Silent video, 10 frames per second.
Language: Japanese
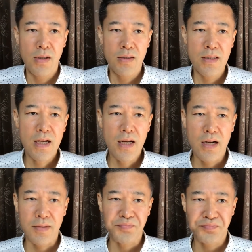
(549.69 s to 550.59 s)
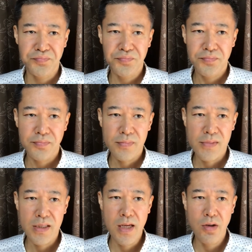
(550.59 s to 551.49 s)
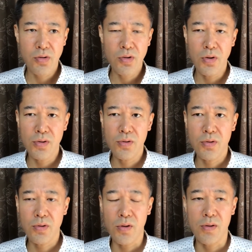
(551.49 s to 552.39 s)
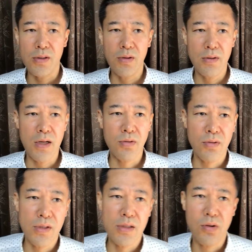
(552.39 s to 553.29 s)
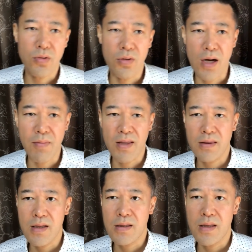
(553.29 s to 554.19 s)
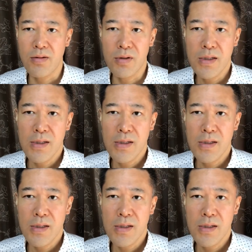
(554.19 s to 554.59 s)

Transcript: でだから結局そういうこと、いろんなことにちょっとハマっていってる、